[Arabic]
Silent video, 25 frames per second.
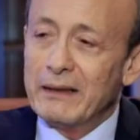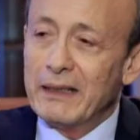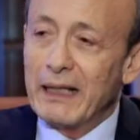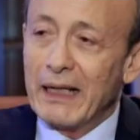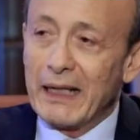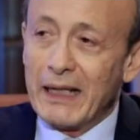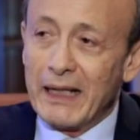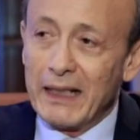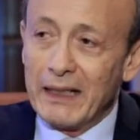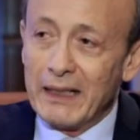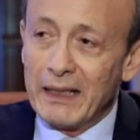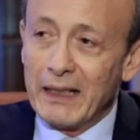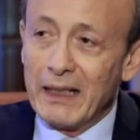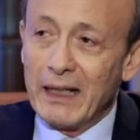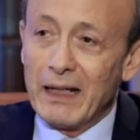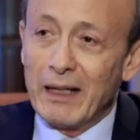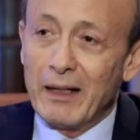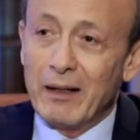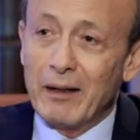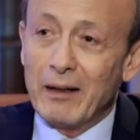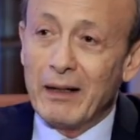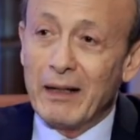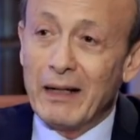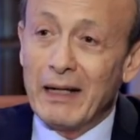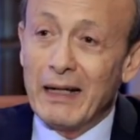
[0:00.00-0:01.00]
الداخلي
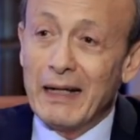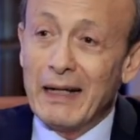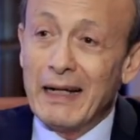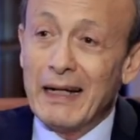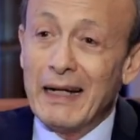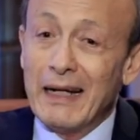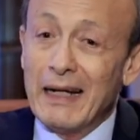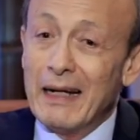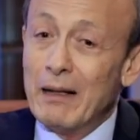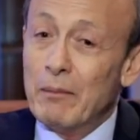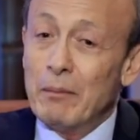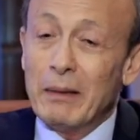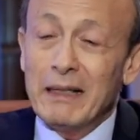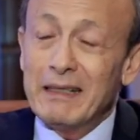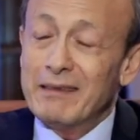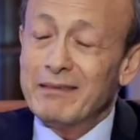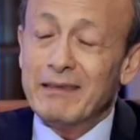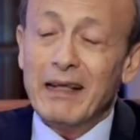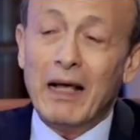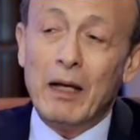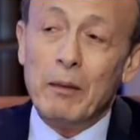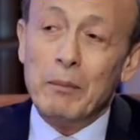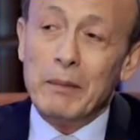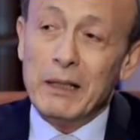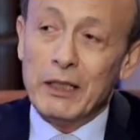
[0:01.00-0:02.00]
ما
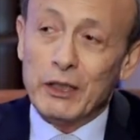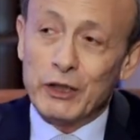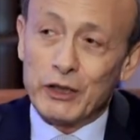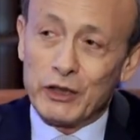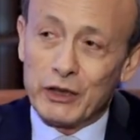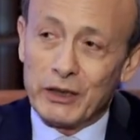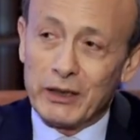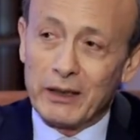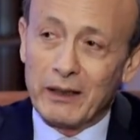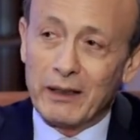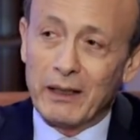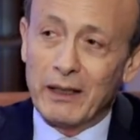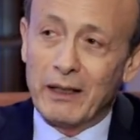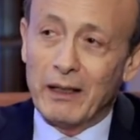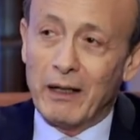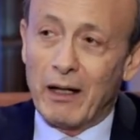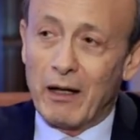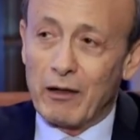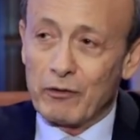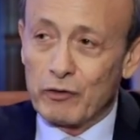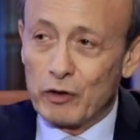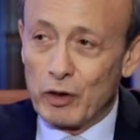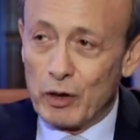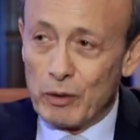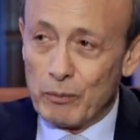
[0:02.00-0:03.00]
يستحملش
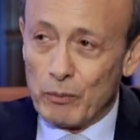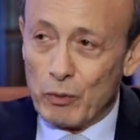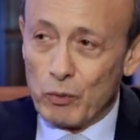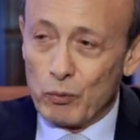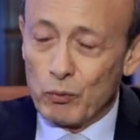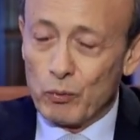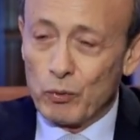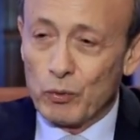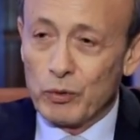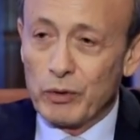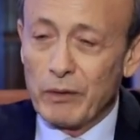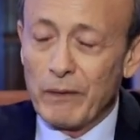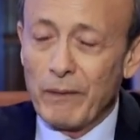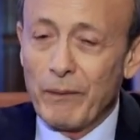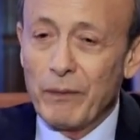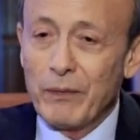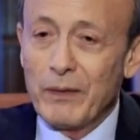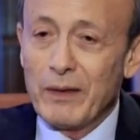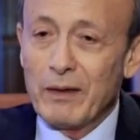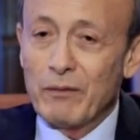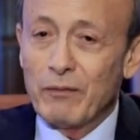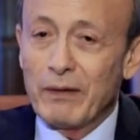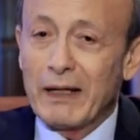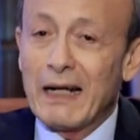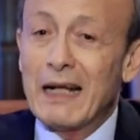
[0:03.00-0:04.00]
العرض اللي موجود
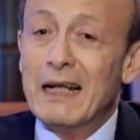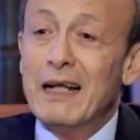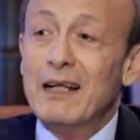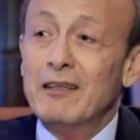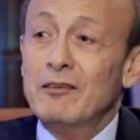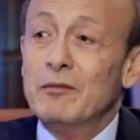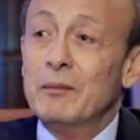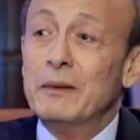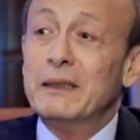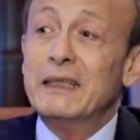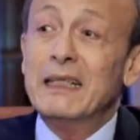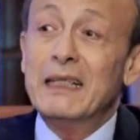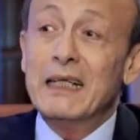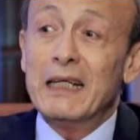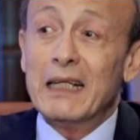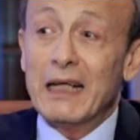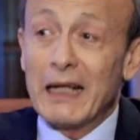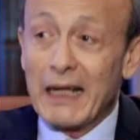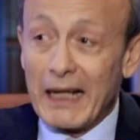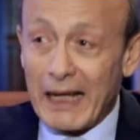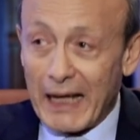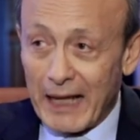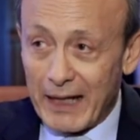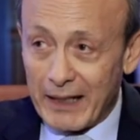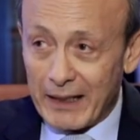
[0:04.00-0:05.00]
فكان لازم اتجه
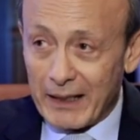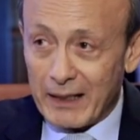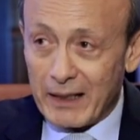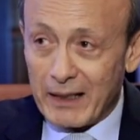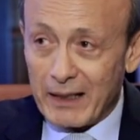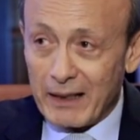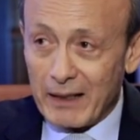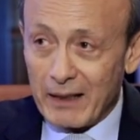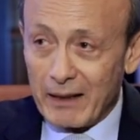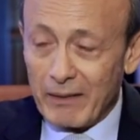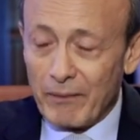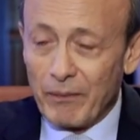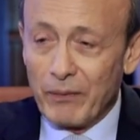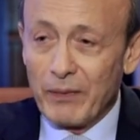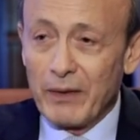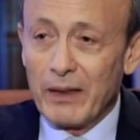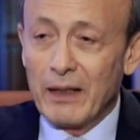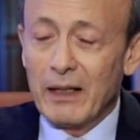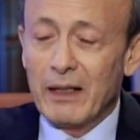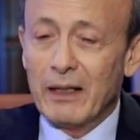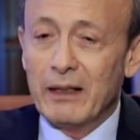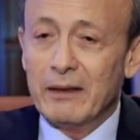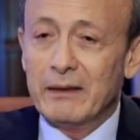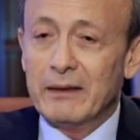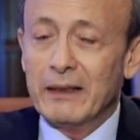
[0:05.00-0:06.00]
للخارج
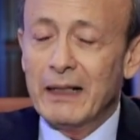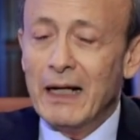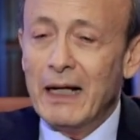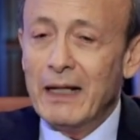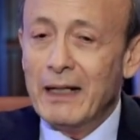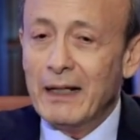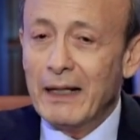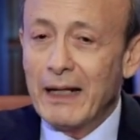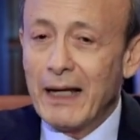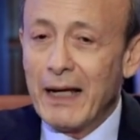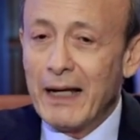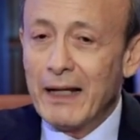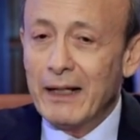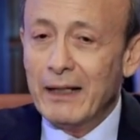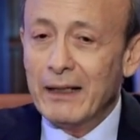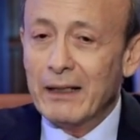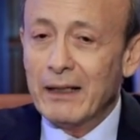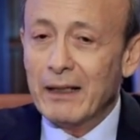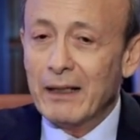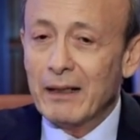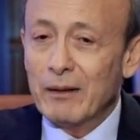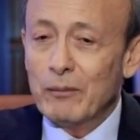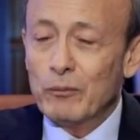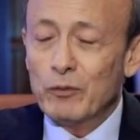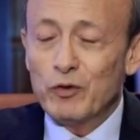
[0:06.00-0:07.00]
اتجاه
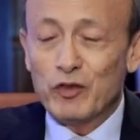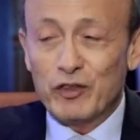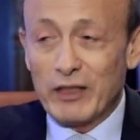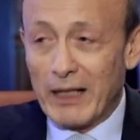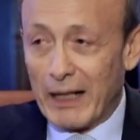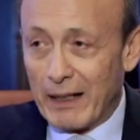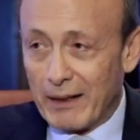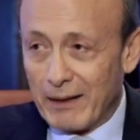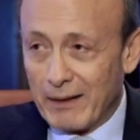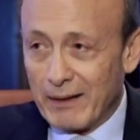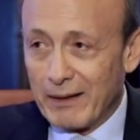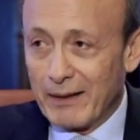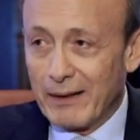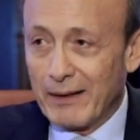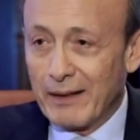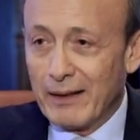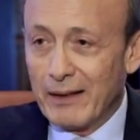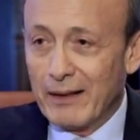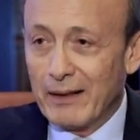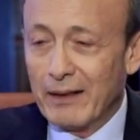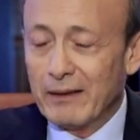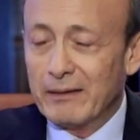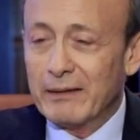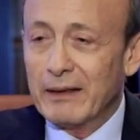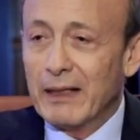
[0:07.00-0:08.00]
للخارج مش سهل
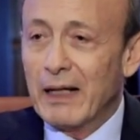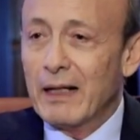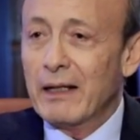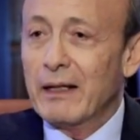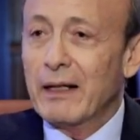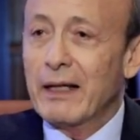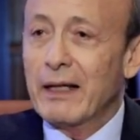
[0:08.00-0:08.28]
اتجاه